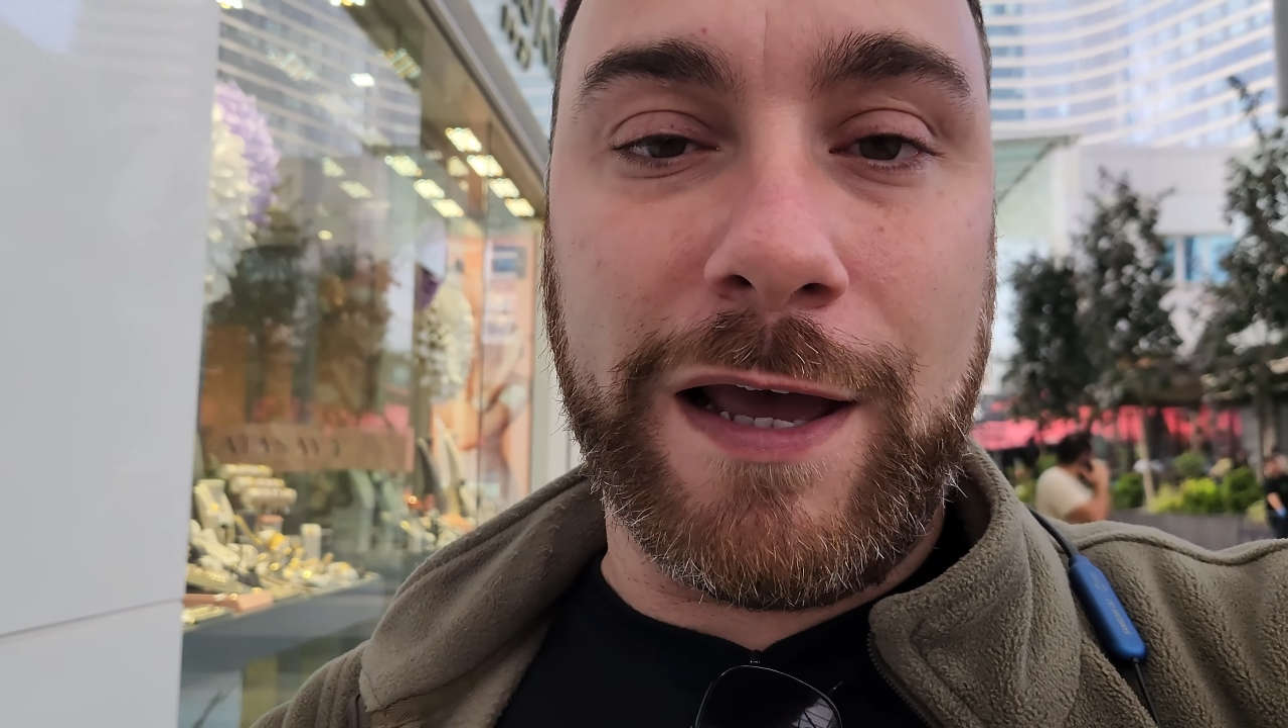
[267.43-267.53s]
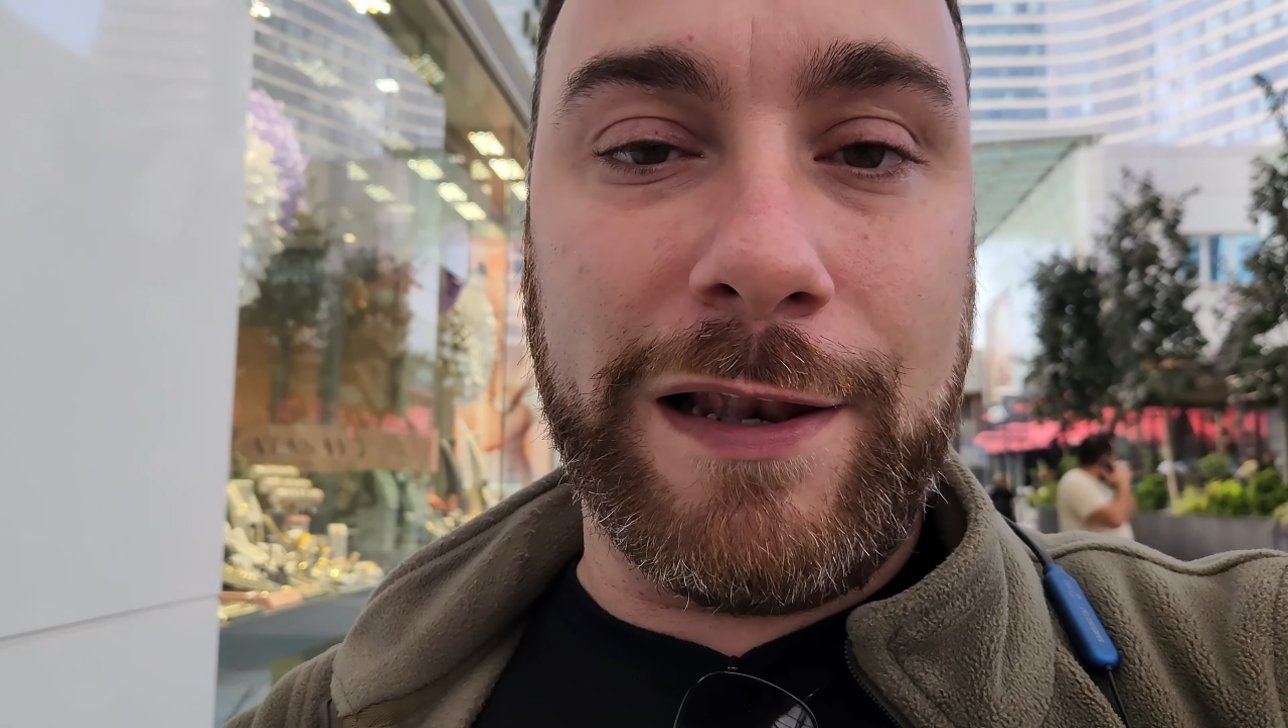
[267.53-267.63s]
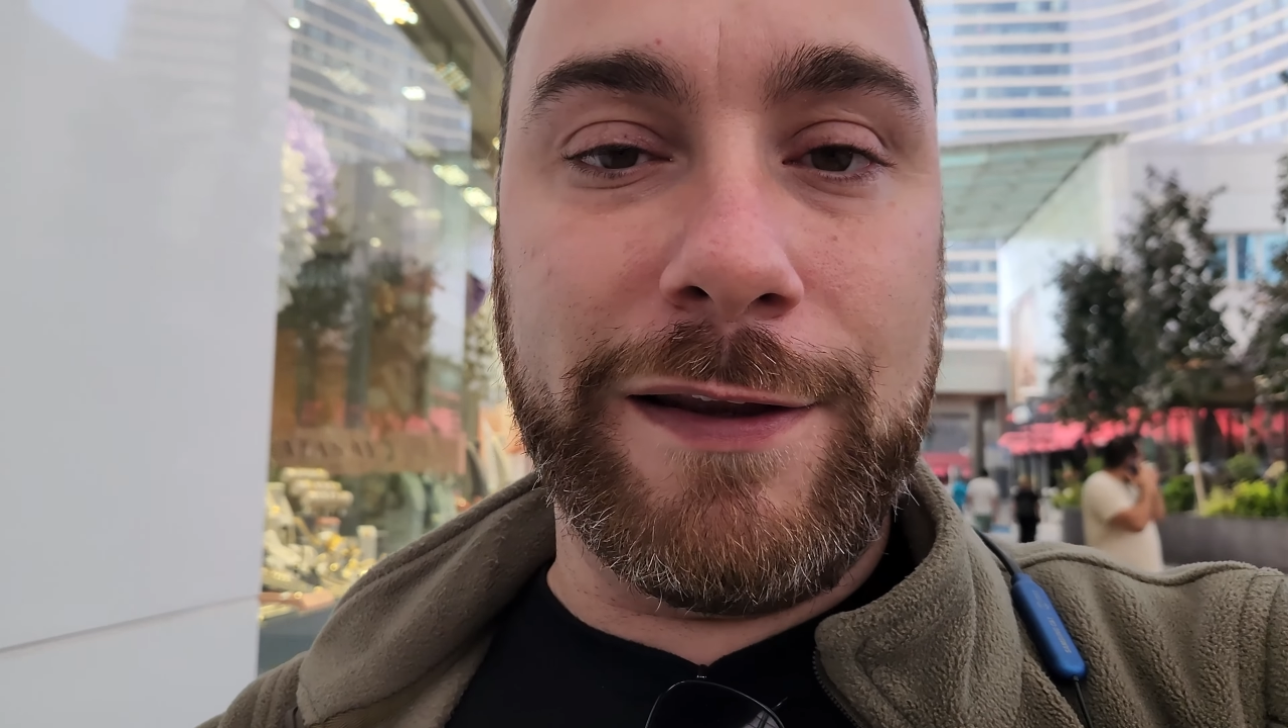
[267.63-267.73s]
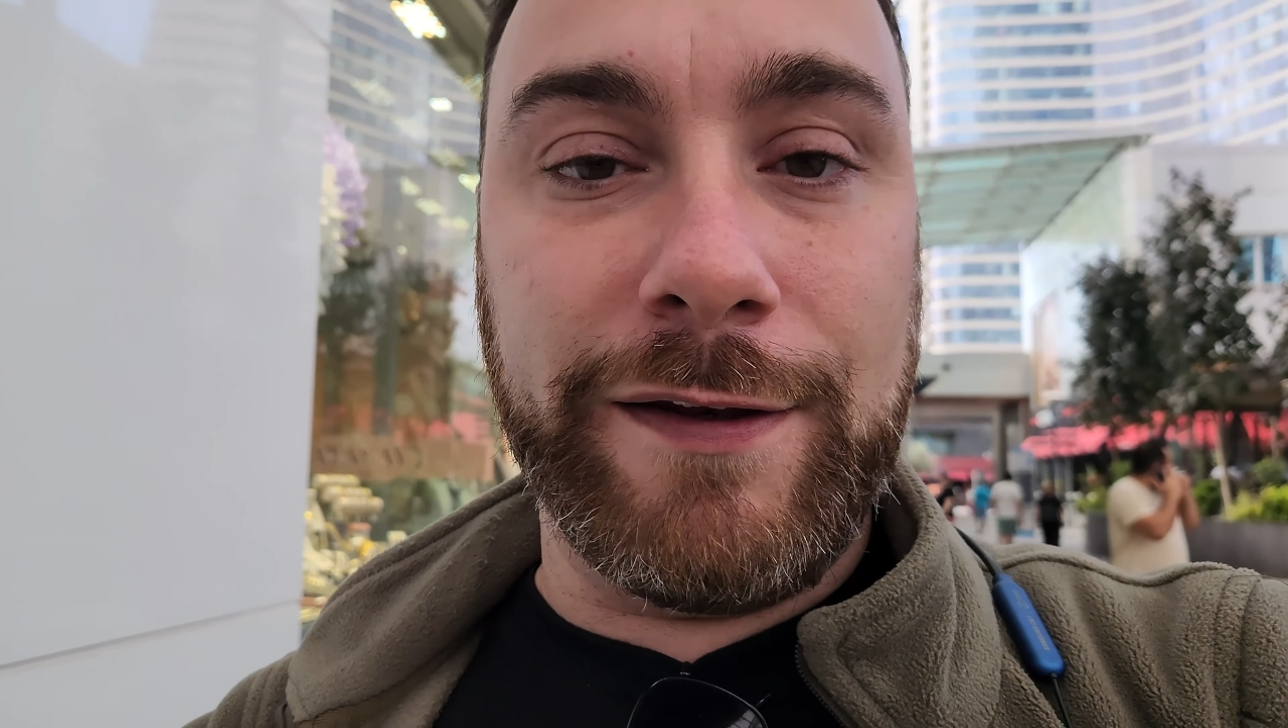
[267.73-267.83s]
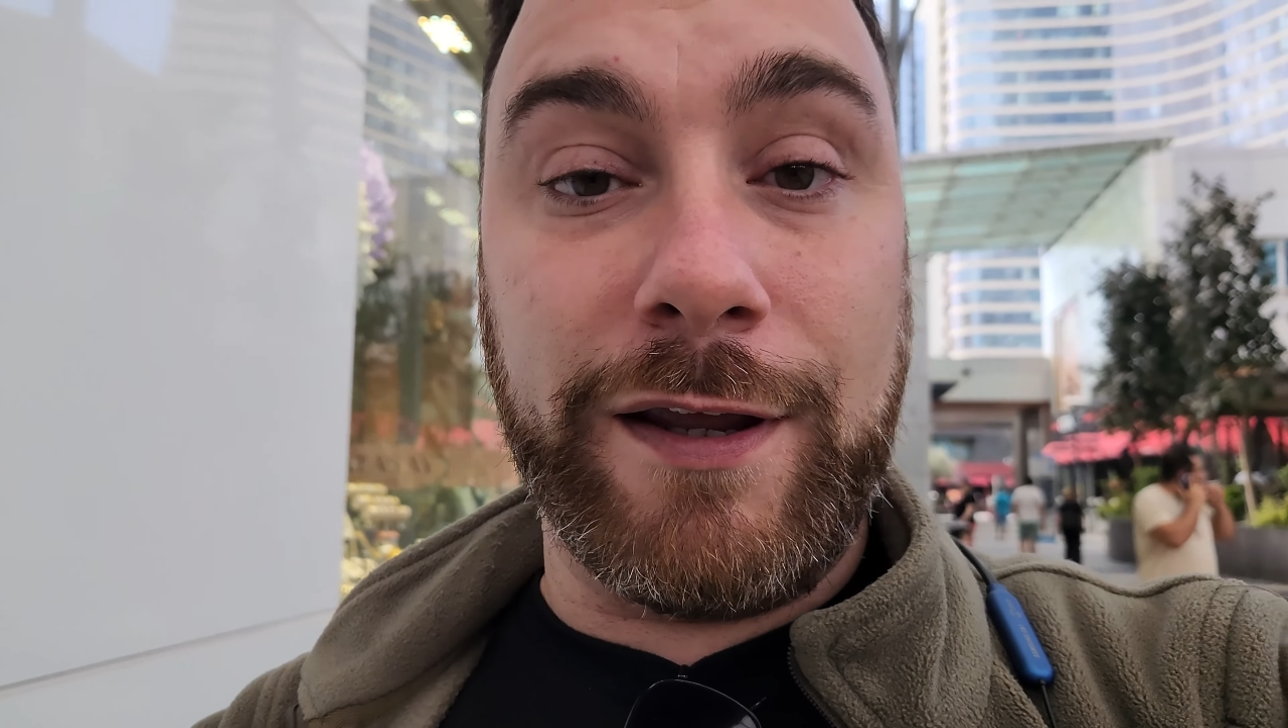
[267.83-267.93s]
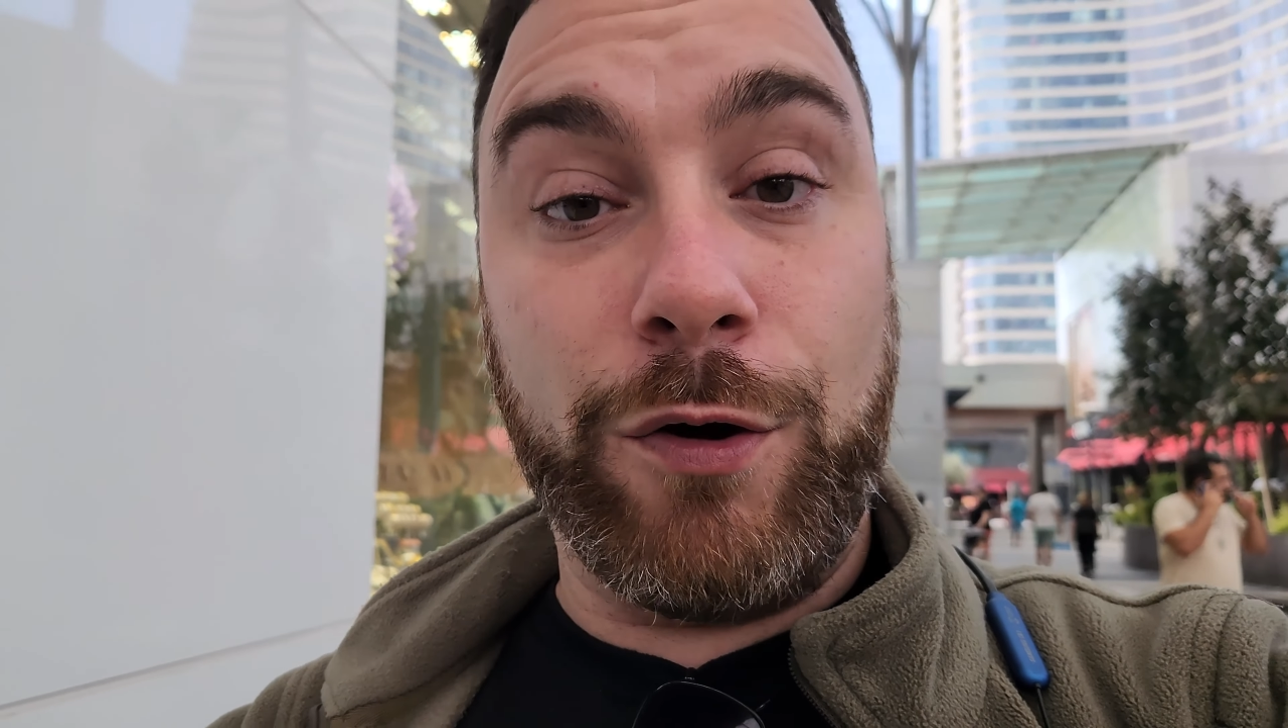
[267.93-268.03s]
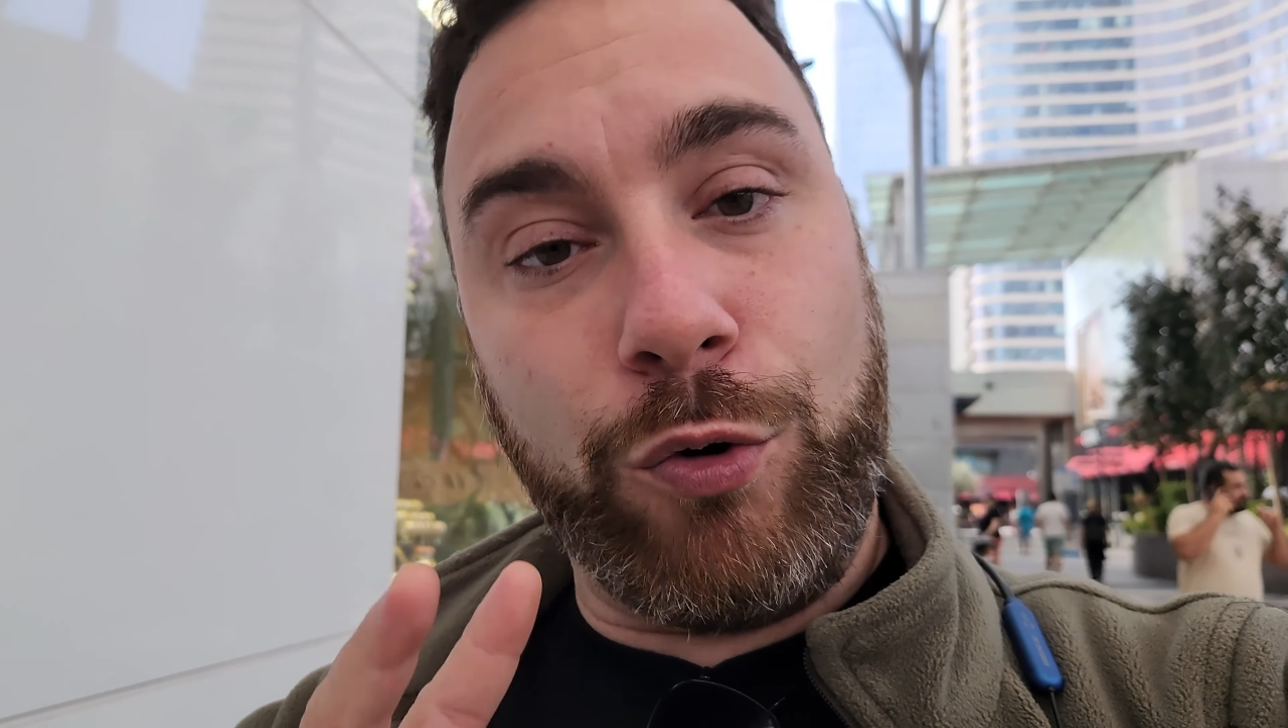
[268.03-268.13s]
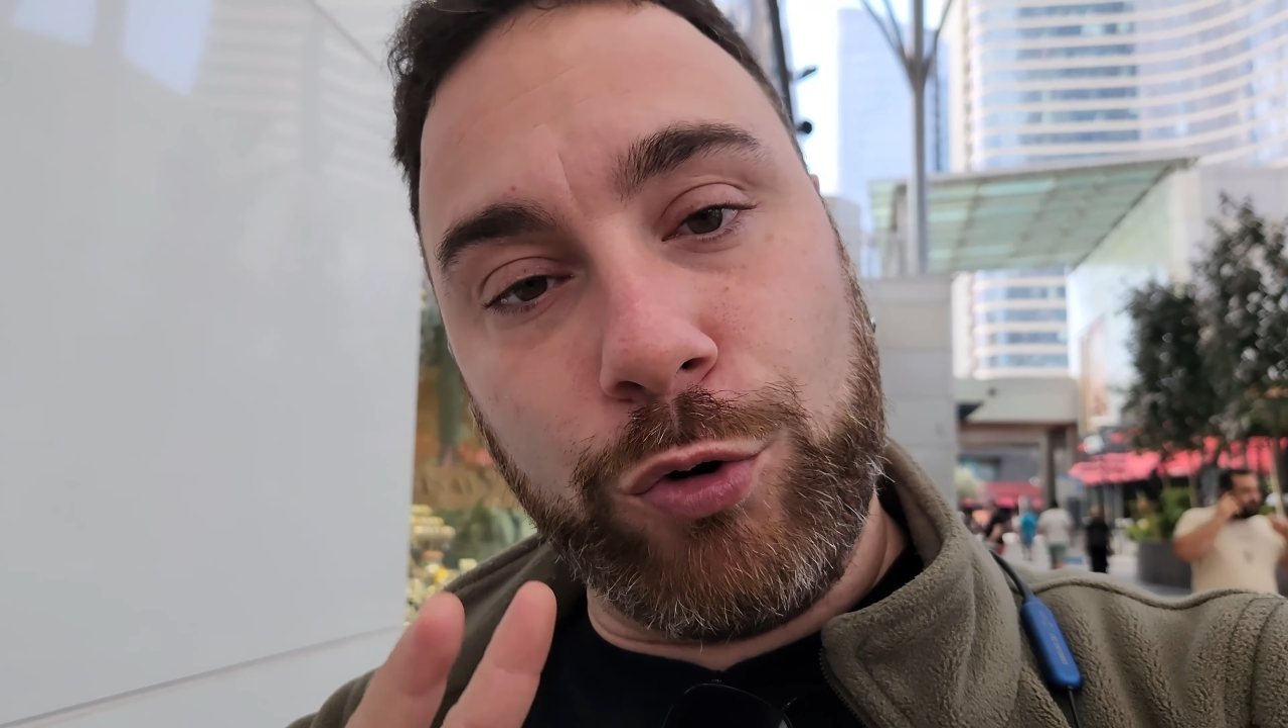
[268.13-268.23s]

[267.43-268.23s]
geldiğinde